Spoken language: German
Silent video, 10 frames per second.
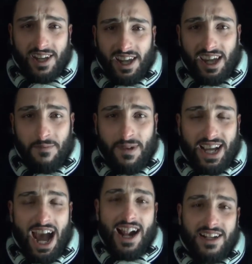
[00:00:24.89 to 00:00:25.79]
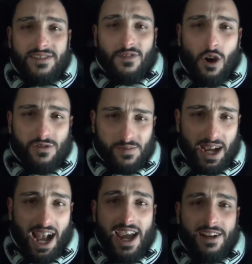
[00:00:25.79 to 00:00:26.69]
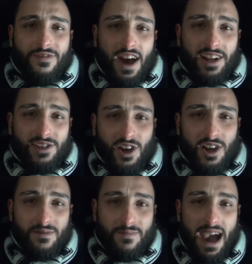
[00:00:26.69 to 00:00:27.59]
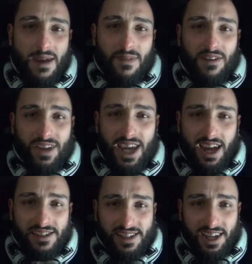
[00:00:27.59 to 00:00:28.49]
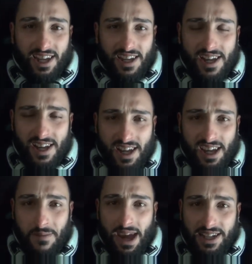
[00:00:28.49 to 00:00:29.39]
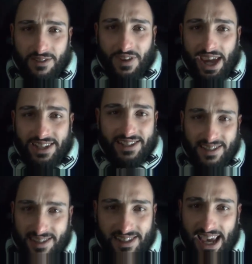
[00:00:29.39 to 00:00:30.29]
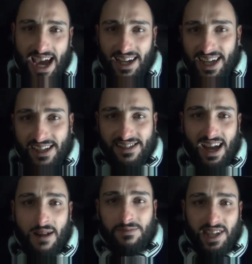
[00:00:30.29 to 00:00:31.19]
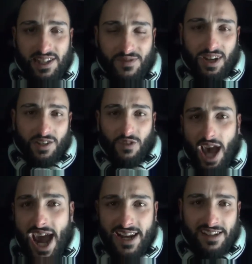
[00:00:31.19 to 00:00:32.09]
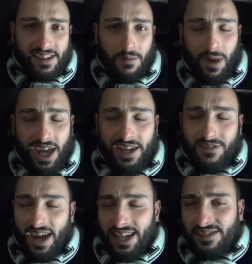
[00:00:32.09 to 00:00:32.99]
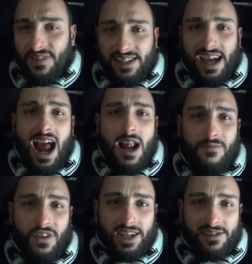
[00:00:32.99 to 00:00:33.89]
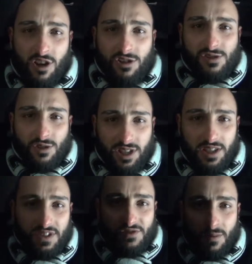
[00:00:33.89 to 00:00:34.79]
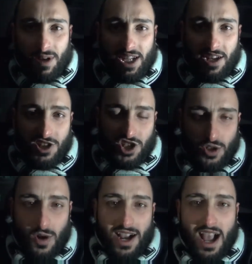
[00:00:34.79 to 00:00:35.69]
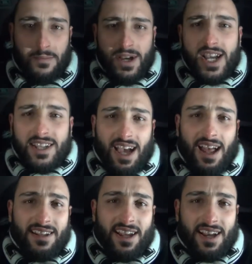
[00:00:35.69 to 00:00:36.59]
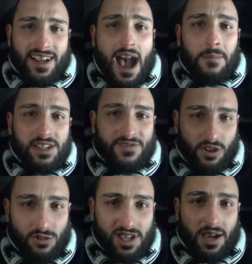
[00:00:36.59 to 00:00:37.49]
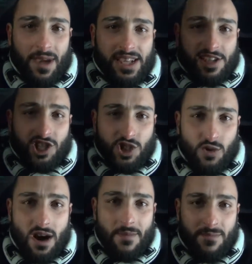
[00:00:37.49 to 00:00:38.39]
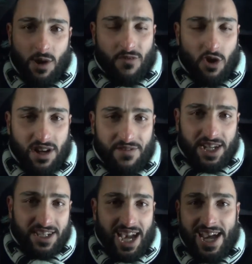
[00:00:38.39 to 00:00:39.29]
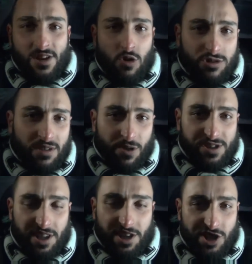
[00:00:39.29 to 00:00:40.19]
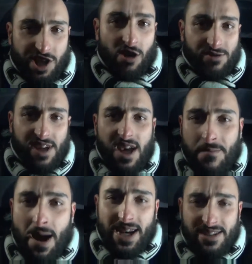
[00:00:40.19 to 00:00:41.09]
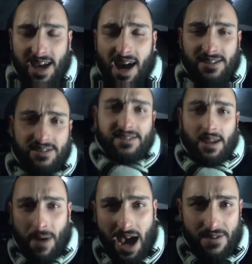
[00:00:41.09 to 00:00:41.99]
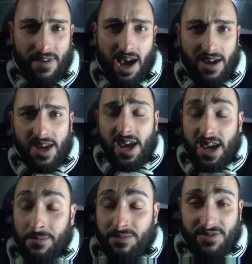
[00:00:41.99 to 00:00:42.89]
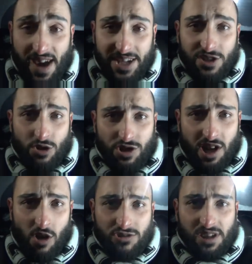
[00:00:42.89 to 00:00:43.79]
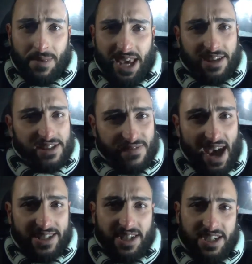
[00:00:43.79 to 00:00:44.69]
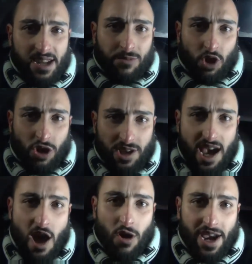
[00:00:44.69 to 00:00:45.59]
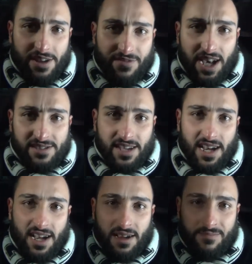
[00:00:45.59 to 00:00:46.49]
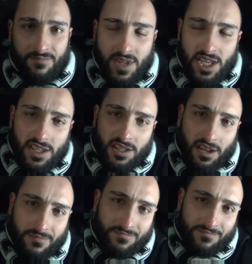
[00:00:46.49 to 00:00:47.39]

im kalten Wolfsberg einfahren können beim WAC im Endeffekt, naja, die erste Halbzeit nicht wirklich von Highlights geprägt. Wenn es was halbwegs Konstruktives vom gegnerischen Tor gab, dann äh, kam es von unserem SK Sturm, obwohl da wirklich keine hundertprozentige Chance meines Erachtens dabei war. Im zweiten Durchgang unsere Blackies weiterhin am Drücker, auch etwas. Ähm, ähm,